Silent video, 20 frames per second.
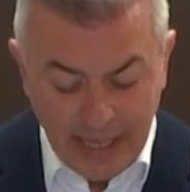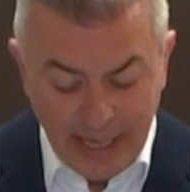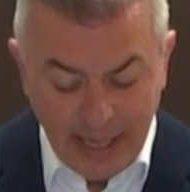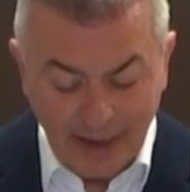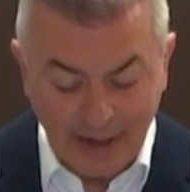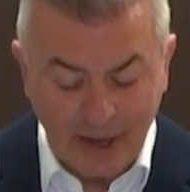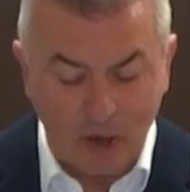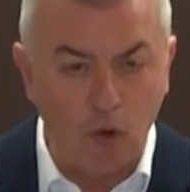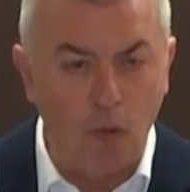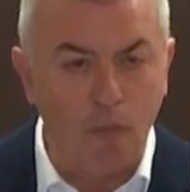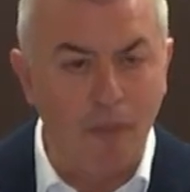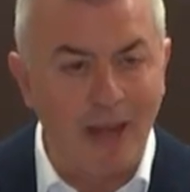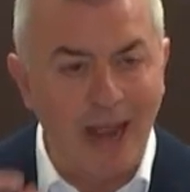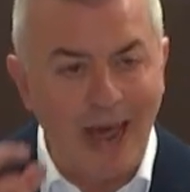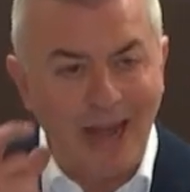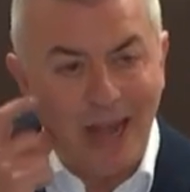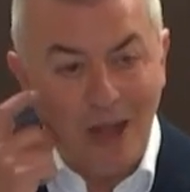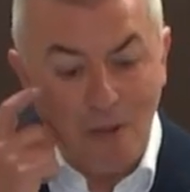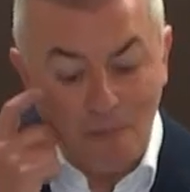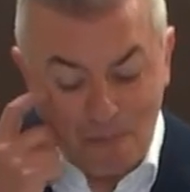y
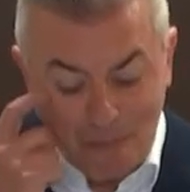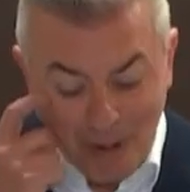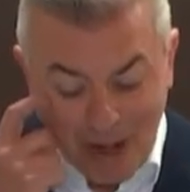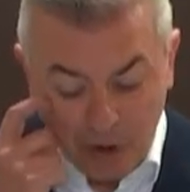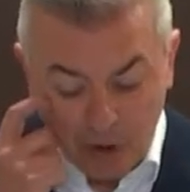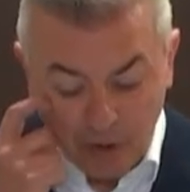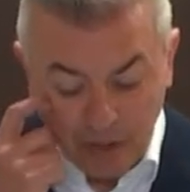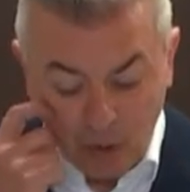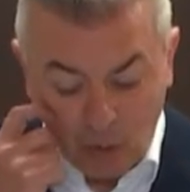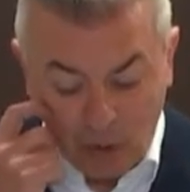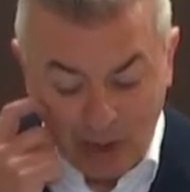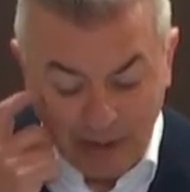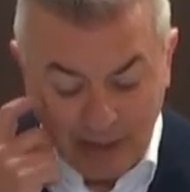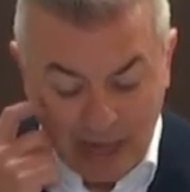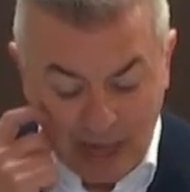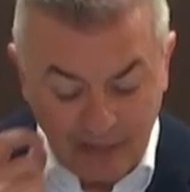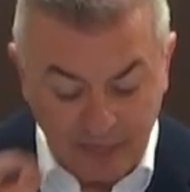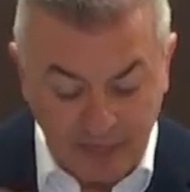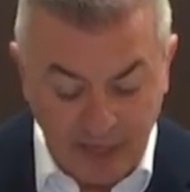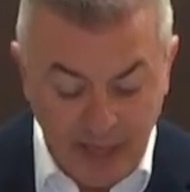recuperar el plano de
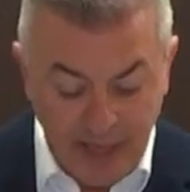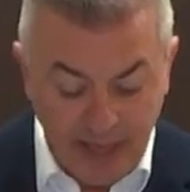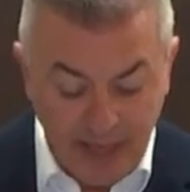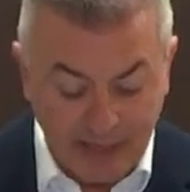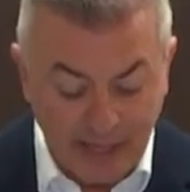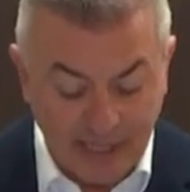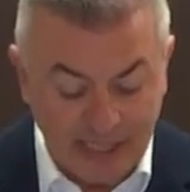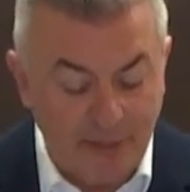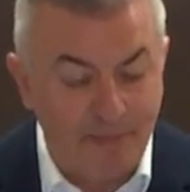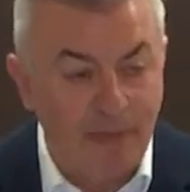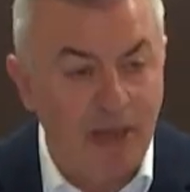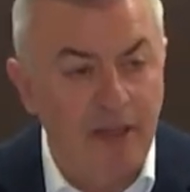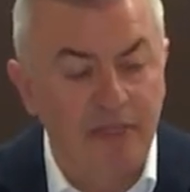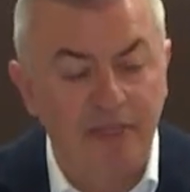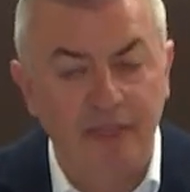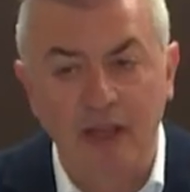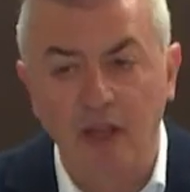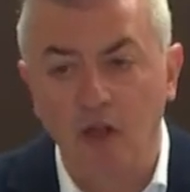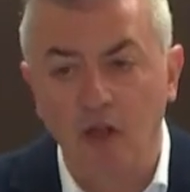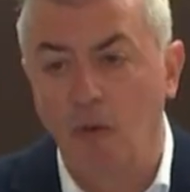igualdad que se
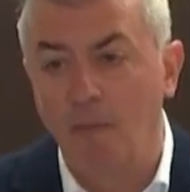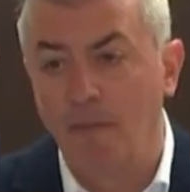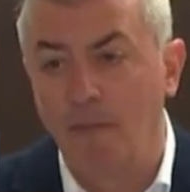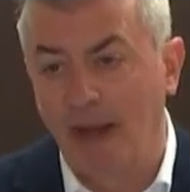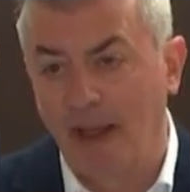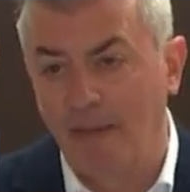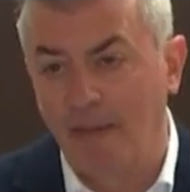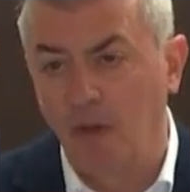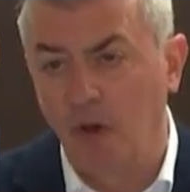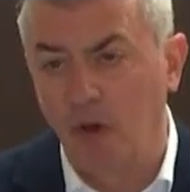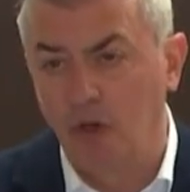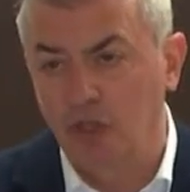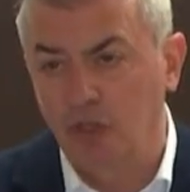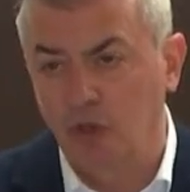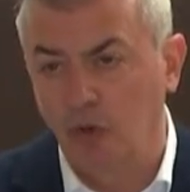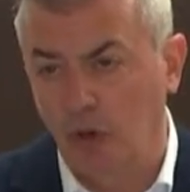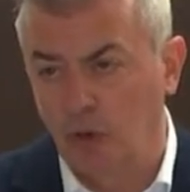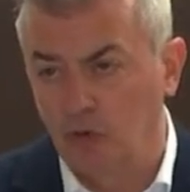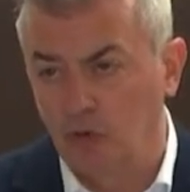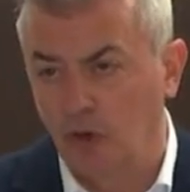merecen comparándolos
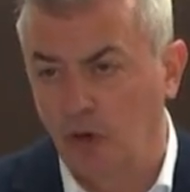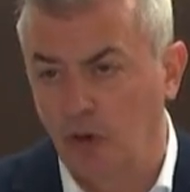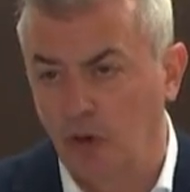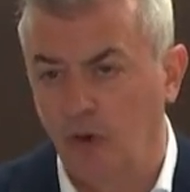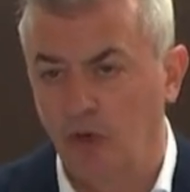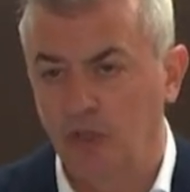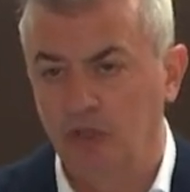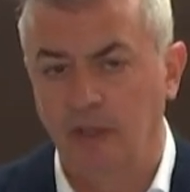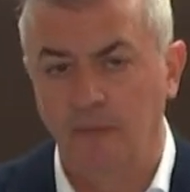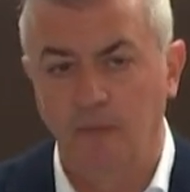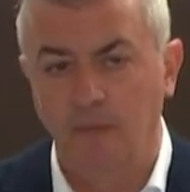con autónomos de